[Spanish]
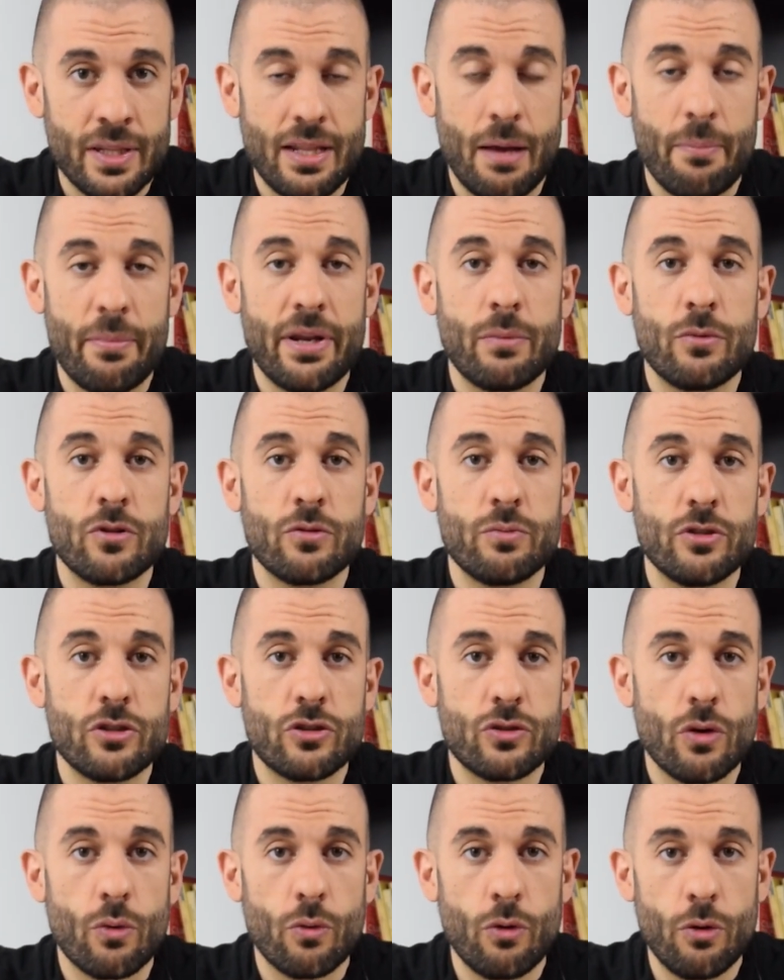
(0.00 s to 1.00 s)
También hemos
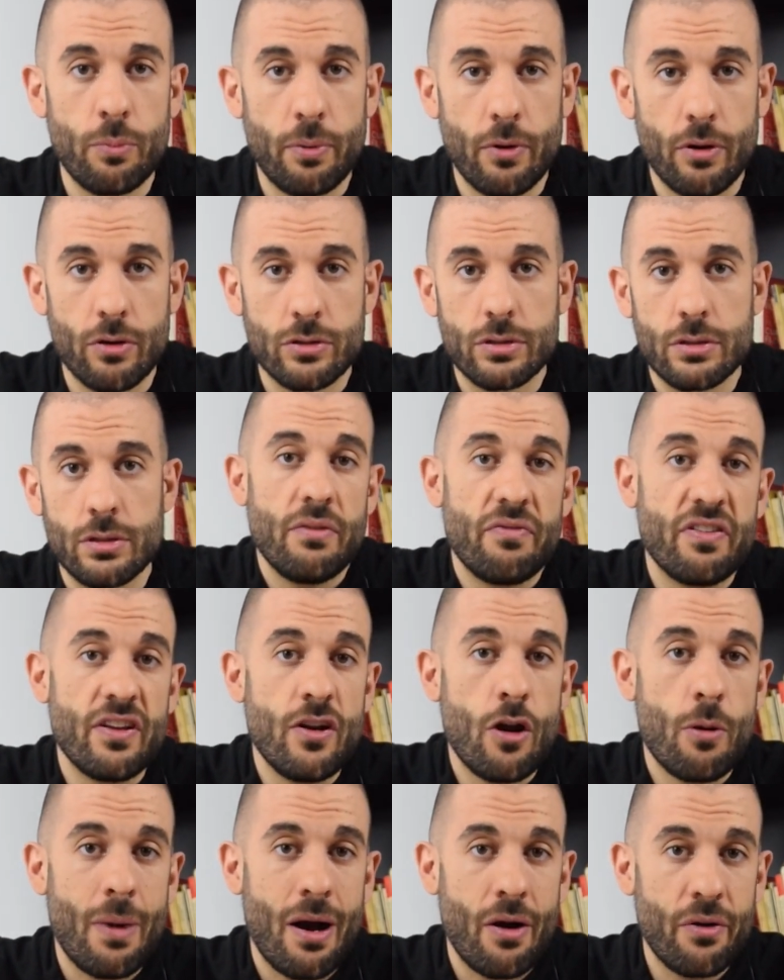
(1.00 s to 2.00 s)
visto grupos
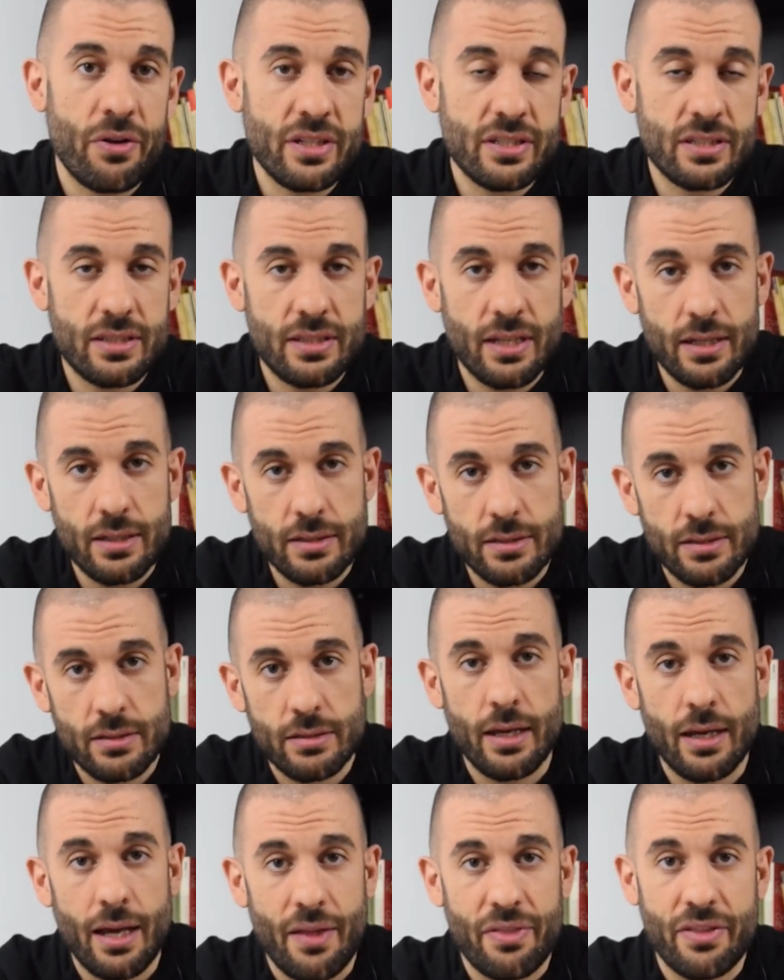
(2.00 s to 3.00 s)
filomaoístas
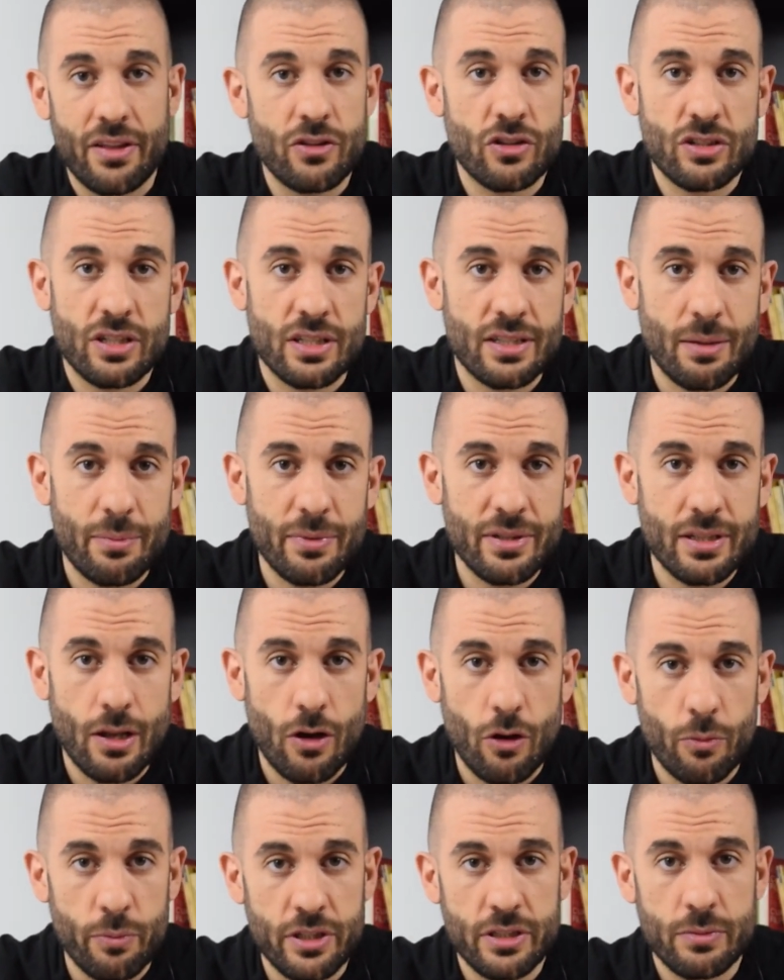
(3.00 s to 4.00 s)
eh, haciendo exactamente
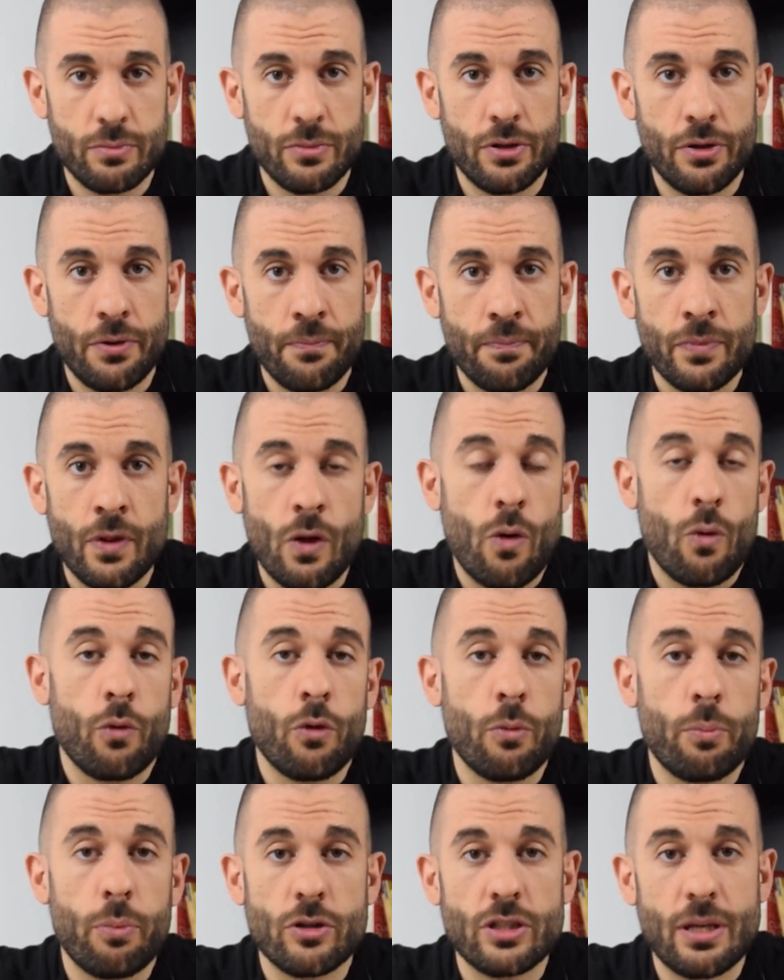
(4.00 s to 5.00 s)
lo mismo o
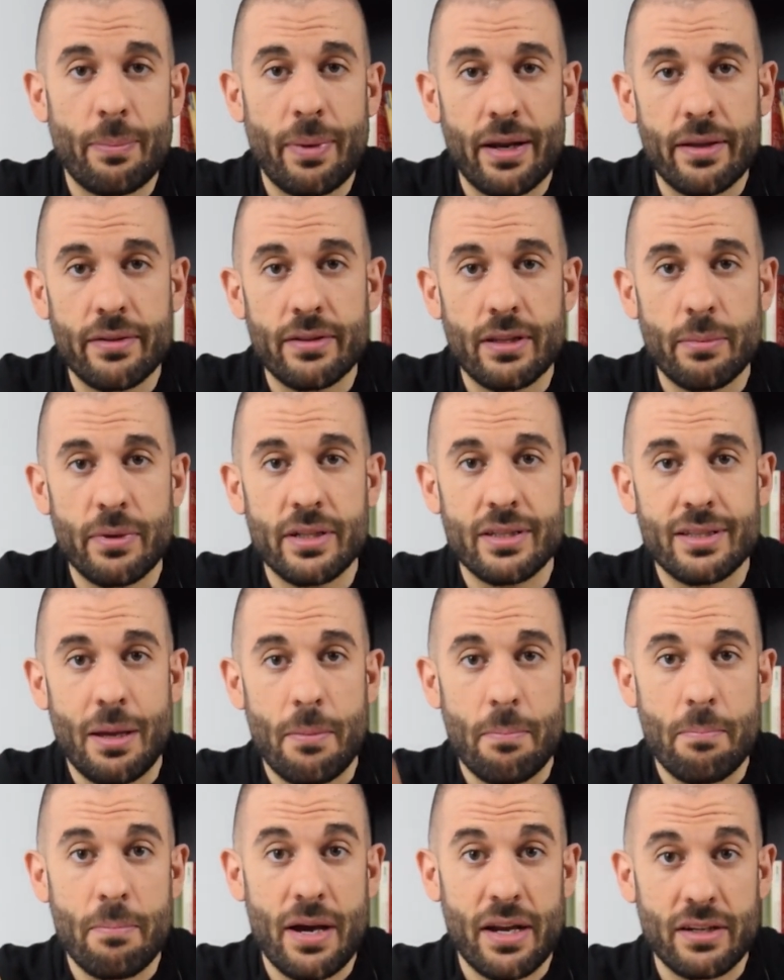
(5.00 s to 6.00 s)
grupos aparentemente
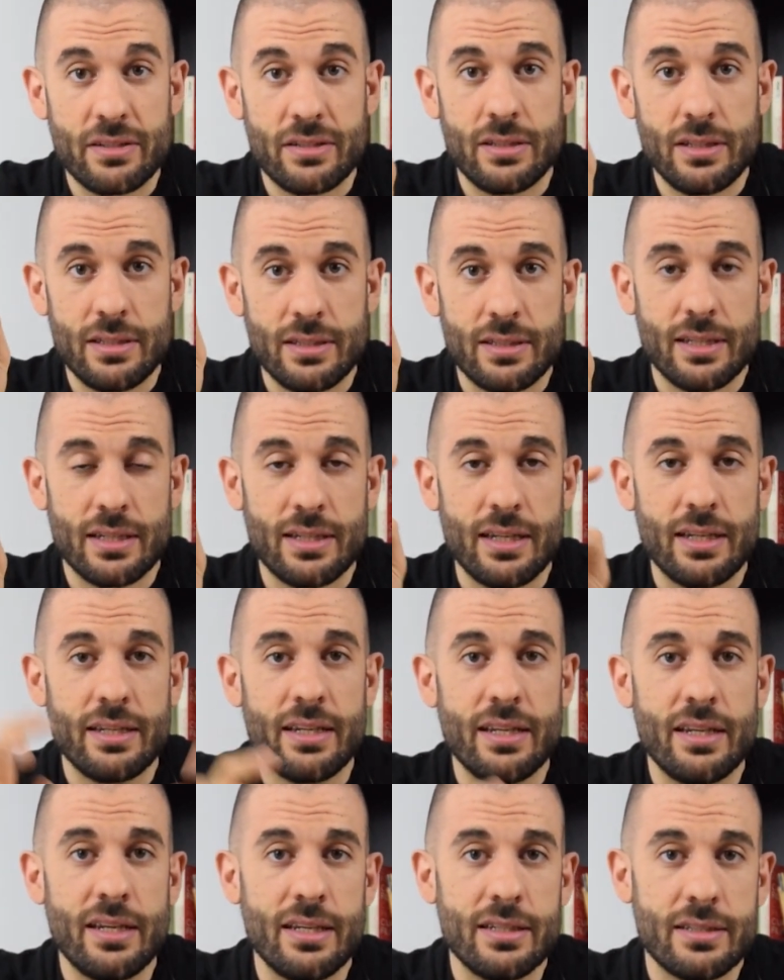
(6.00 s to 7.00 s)

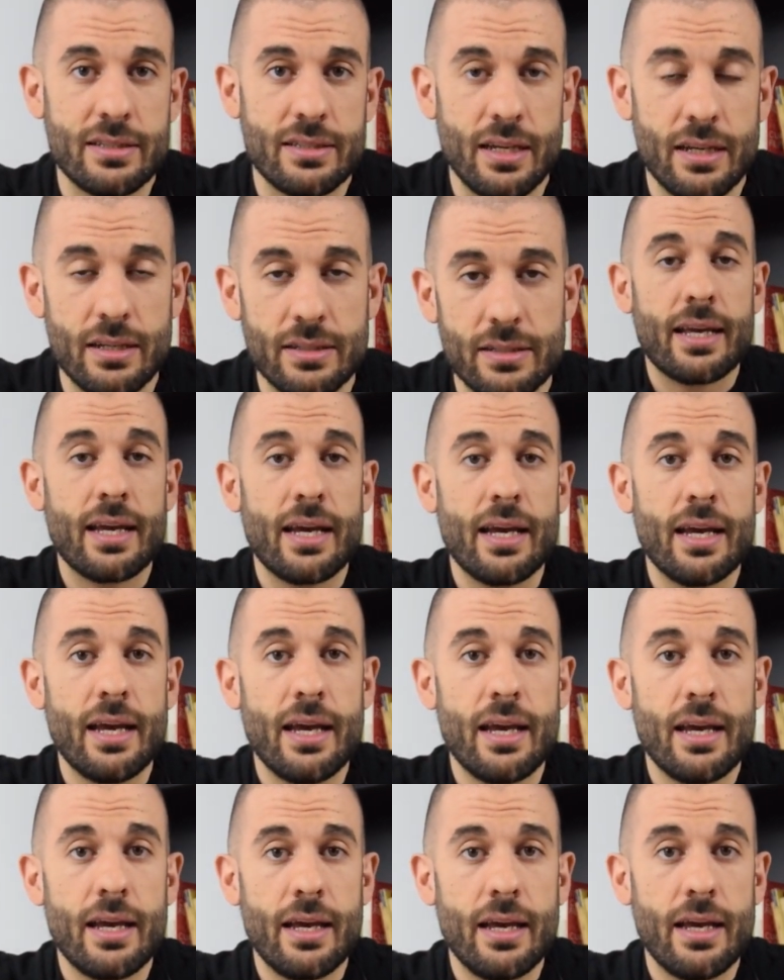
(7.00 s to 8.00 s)
marxistas-leninistas
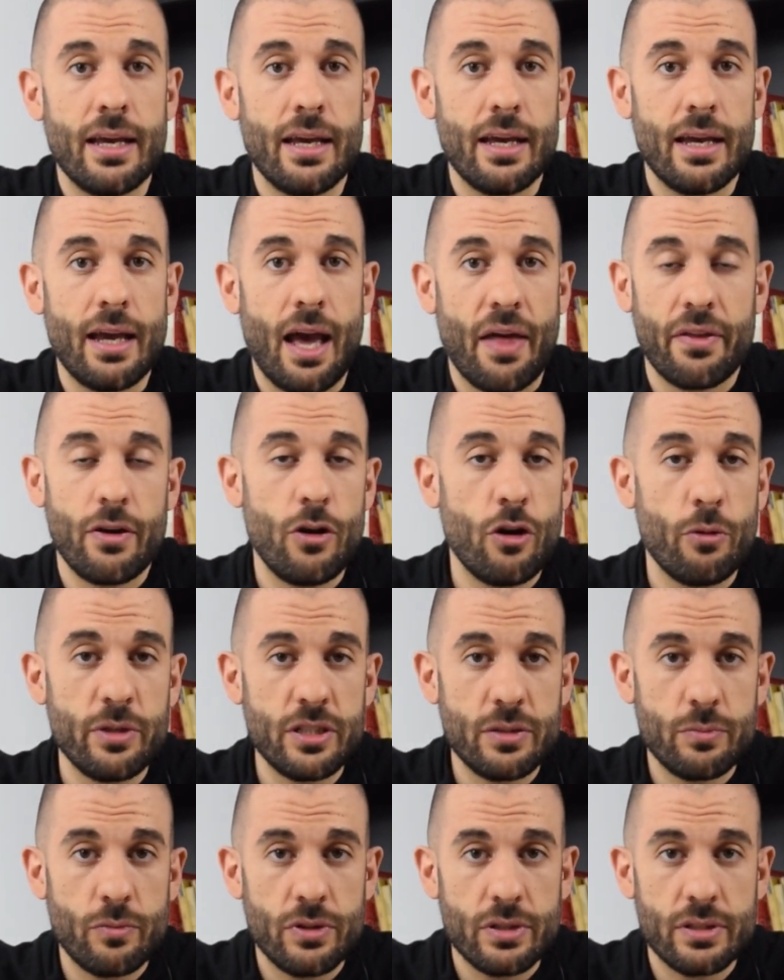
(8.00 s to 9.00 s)
que eh, hacen lo
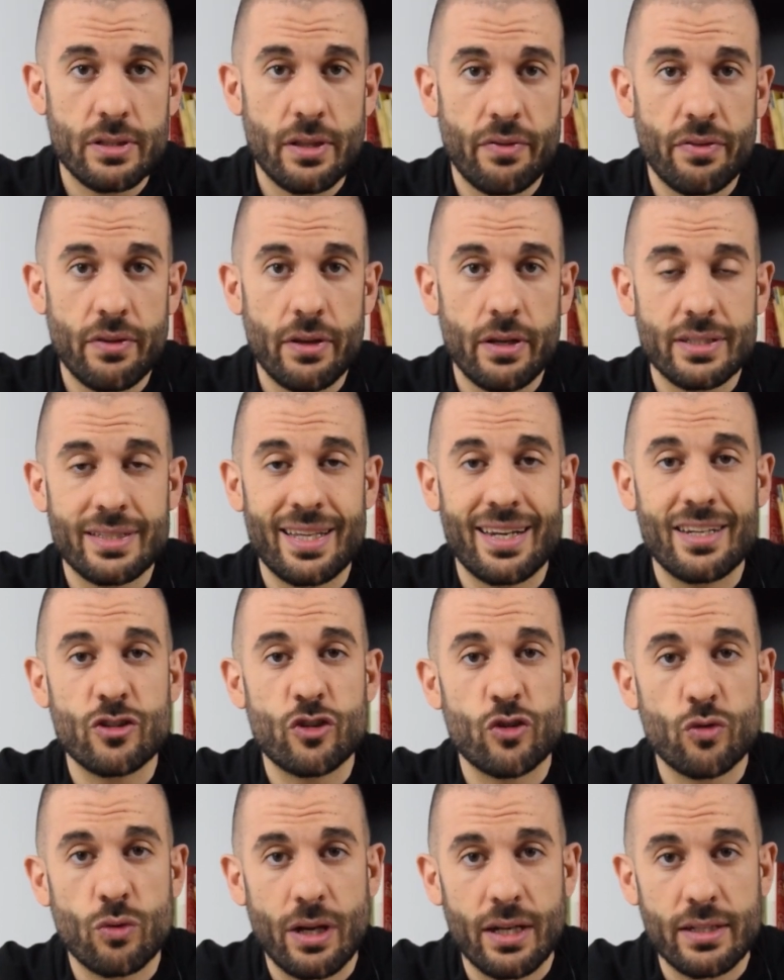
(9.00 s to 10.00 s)
mismo, es decir, están en
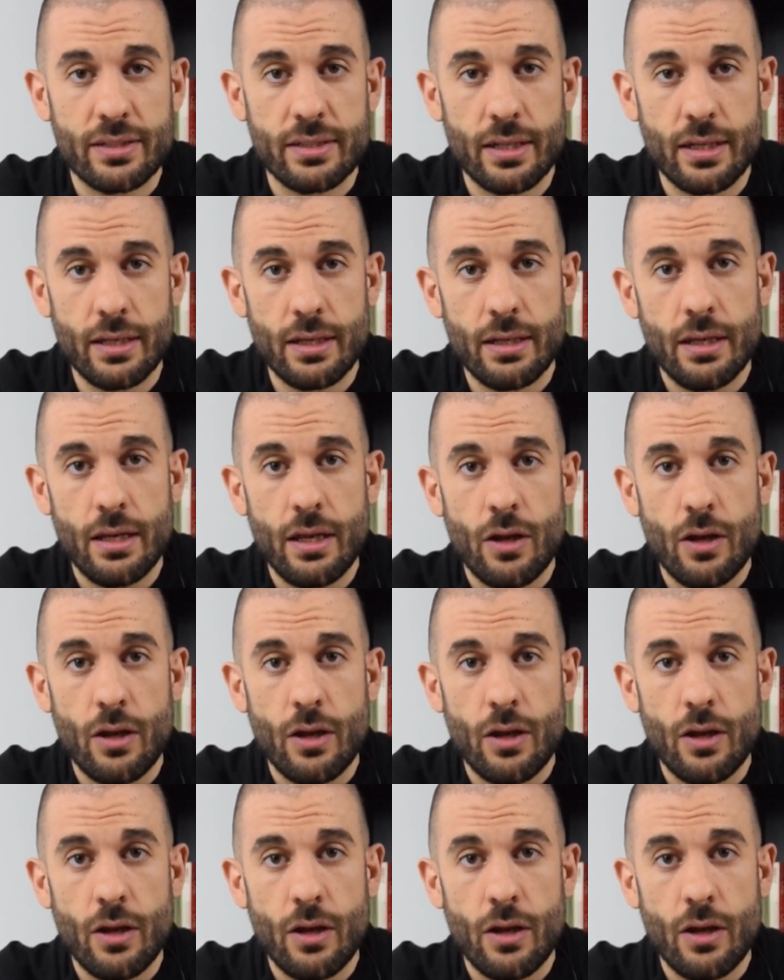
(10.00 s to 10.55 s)
su casa